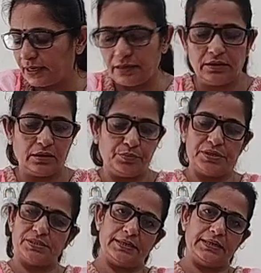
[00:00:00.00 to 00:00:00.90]
का
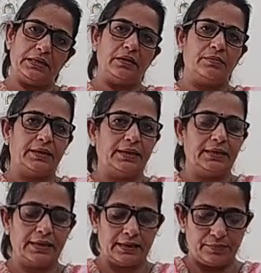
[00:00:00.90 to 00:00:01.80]
कमीज रहेगा हमारा
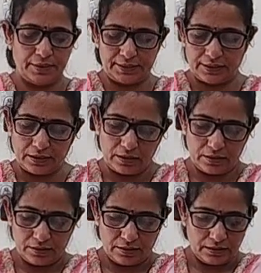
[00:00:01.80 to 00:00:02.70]
ढाई मीटर का
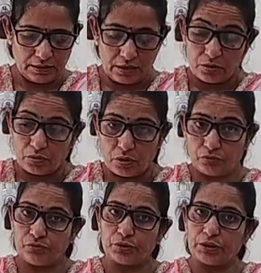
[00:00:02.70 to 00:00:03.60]

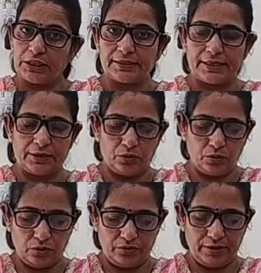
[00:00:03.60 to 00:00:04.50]
वो थे सारे
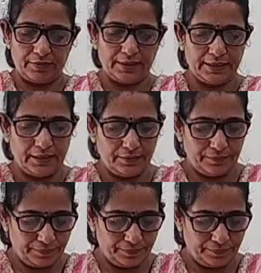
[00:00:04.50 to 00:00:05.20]
ऑल ओवर हमारे